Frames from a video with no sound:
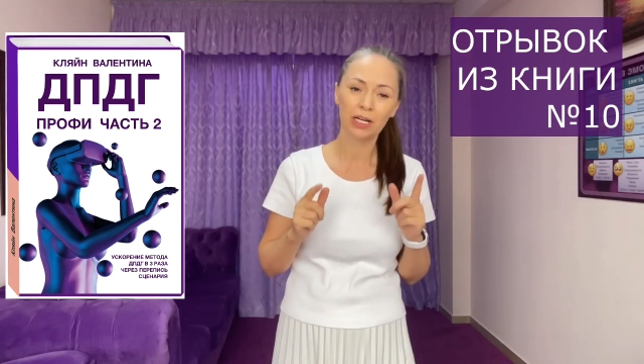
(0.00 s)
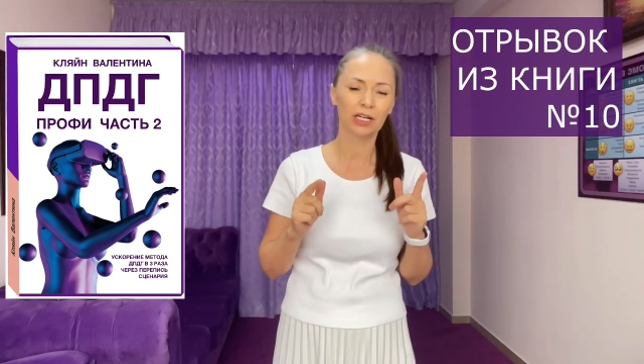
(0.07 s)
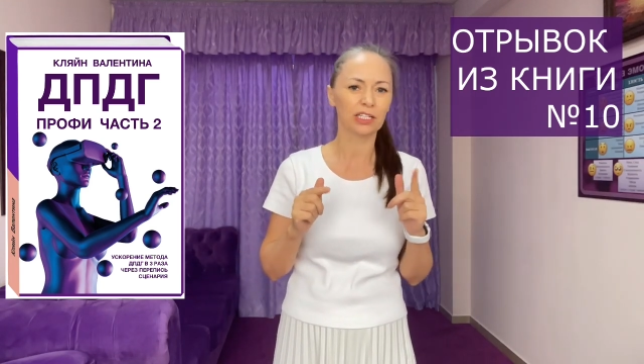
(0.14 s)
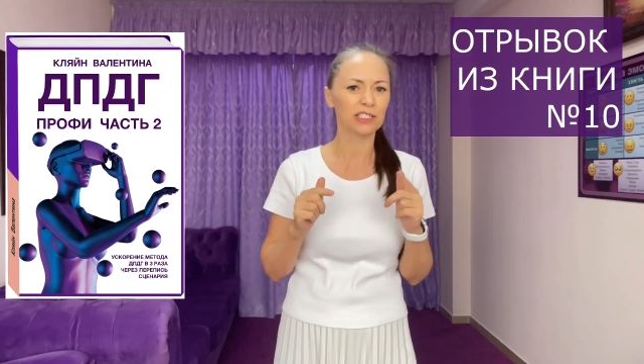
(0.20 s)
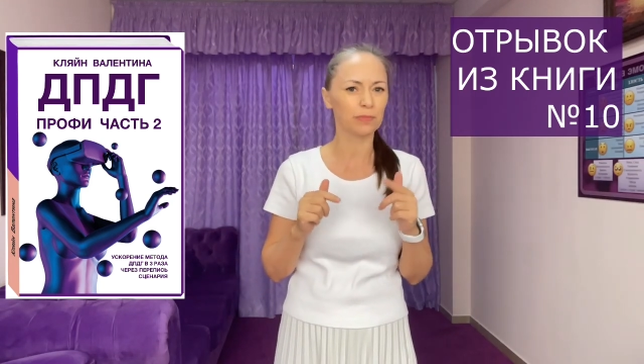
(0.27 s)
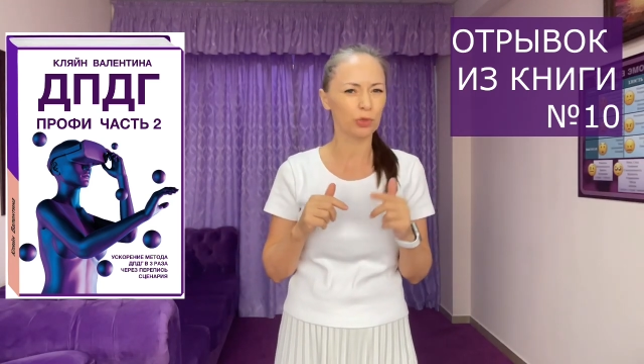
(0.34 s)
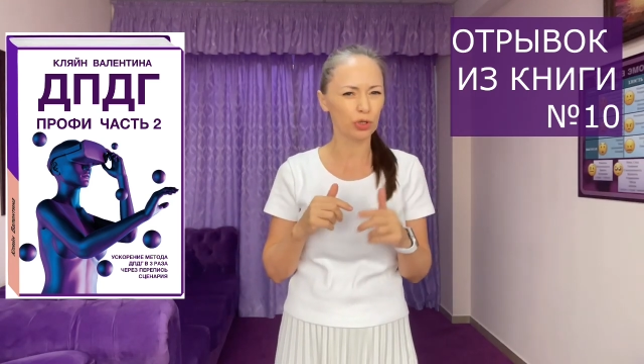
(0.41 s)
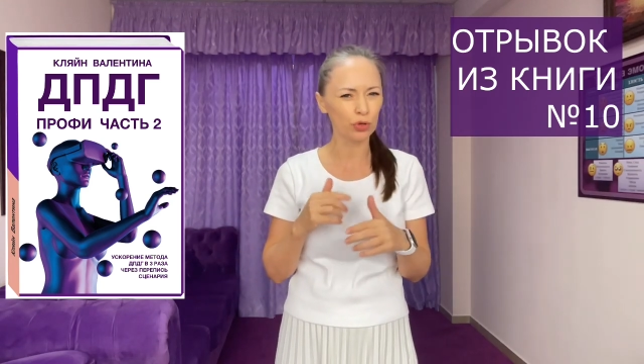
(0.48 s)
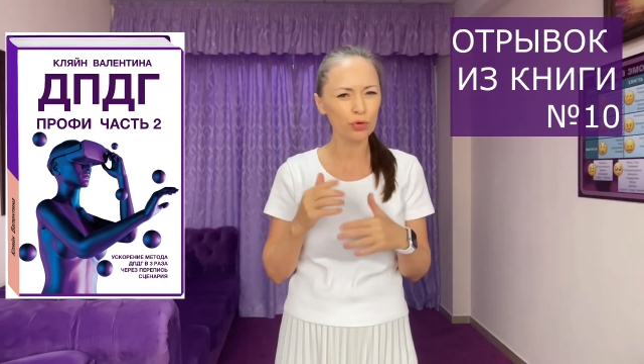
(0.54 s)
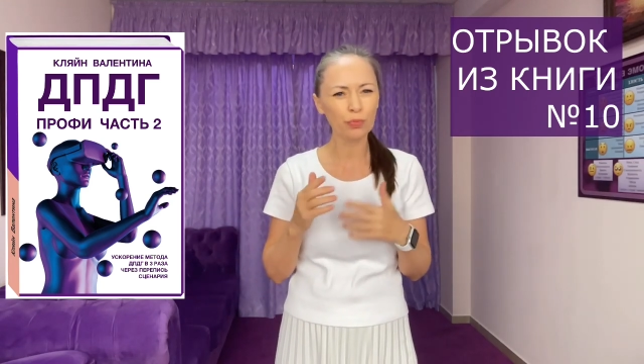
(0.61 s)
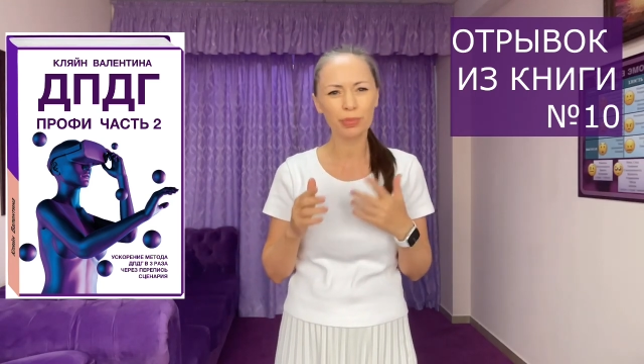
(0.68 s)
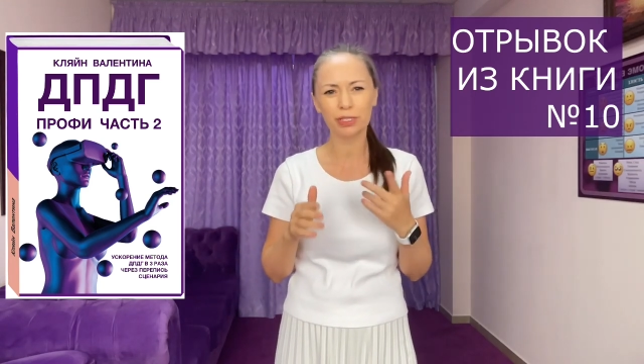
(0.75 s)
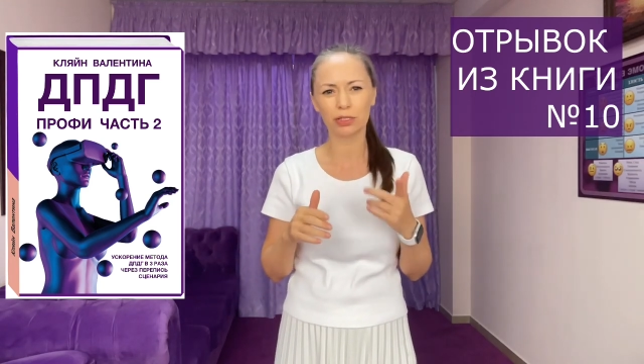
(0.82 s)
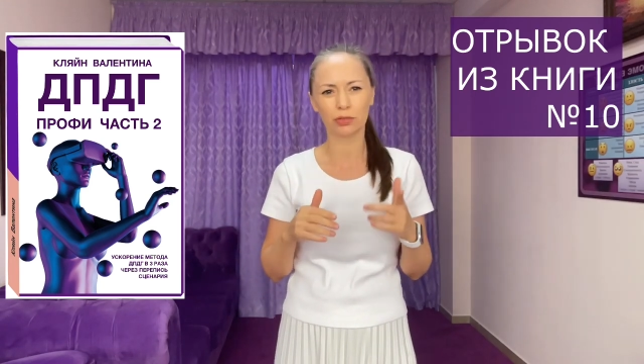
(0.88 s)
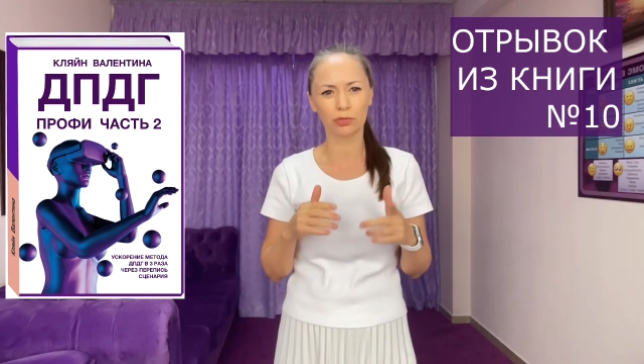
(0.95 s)

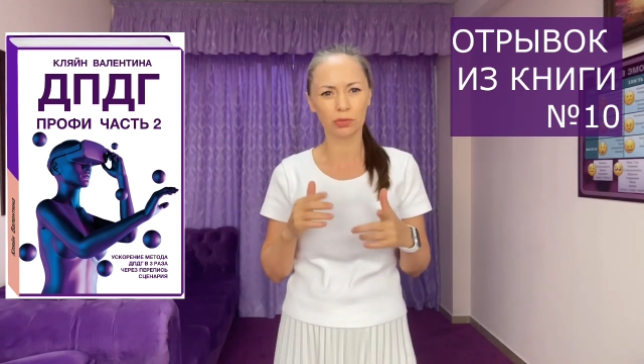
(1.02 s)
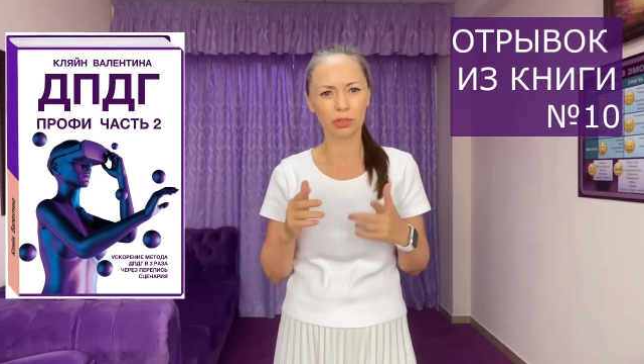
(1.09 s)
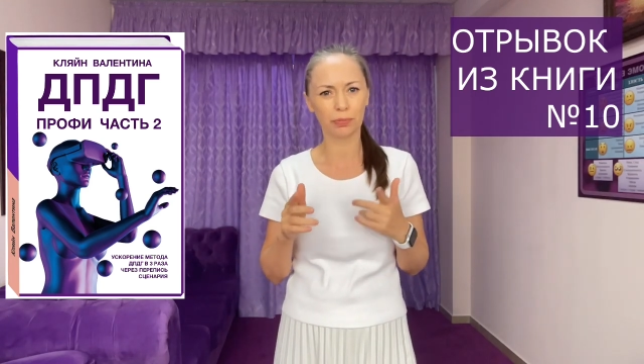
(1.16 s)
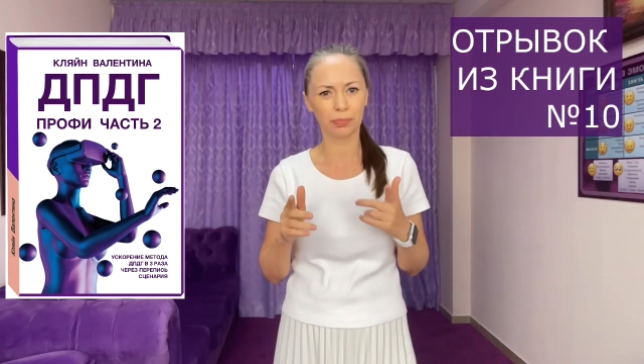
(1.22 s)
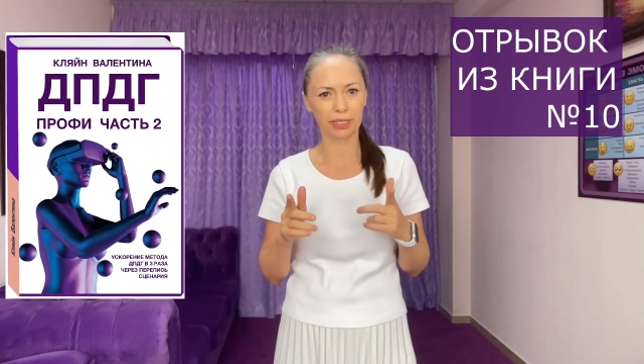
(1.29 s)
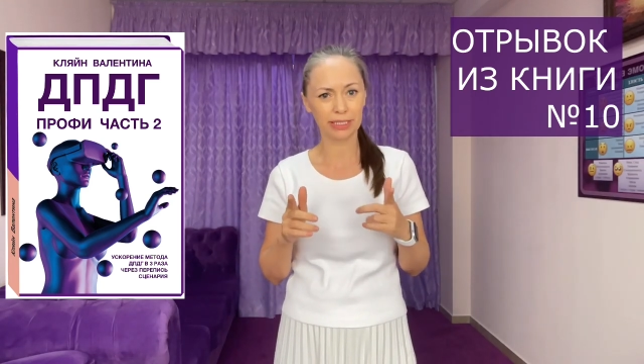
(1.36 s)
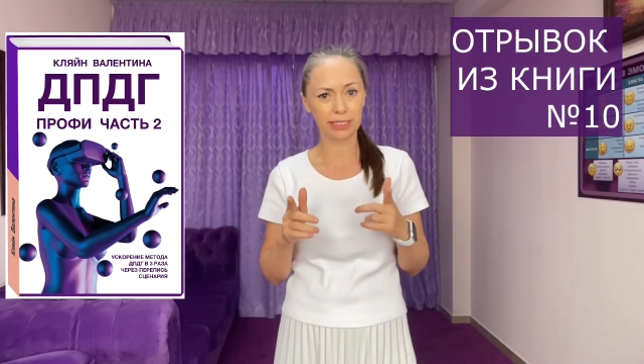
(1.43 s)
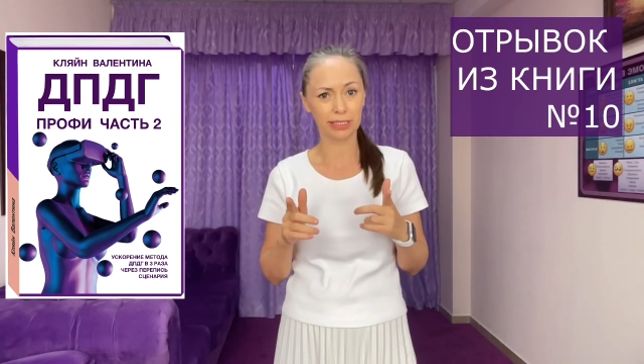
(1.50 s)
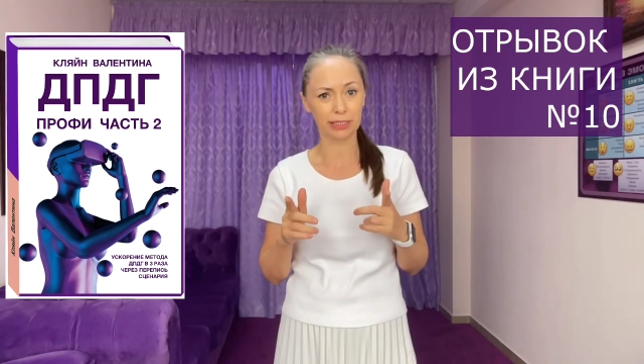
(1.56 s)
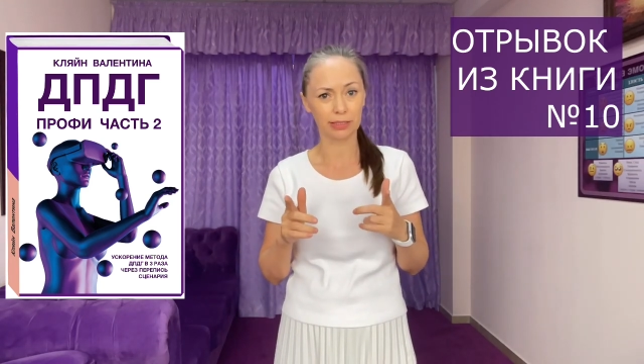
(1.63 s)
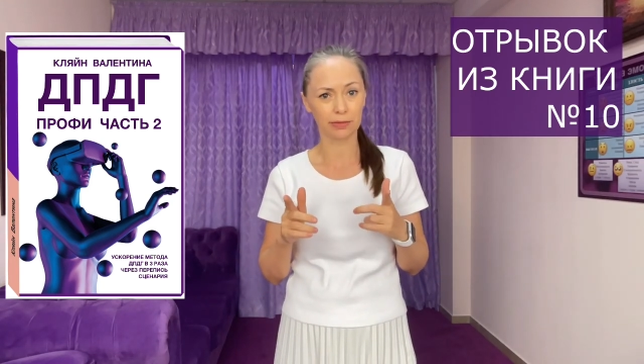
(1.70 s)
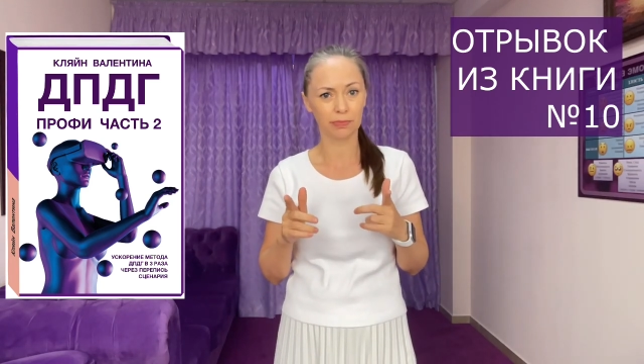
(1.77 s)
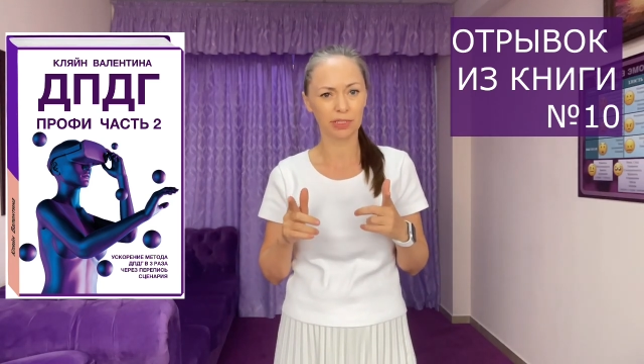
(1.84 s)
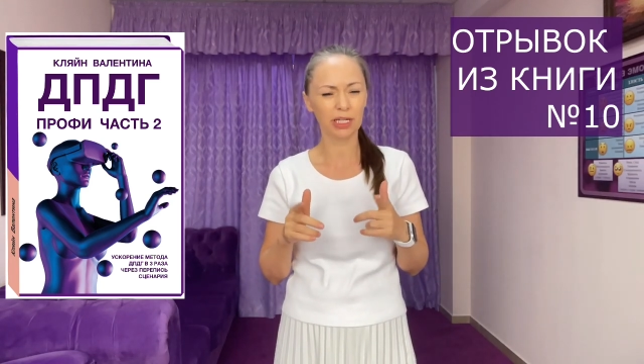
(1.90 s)
разберем посекундно процесс.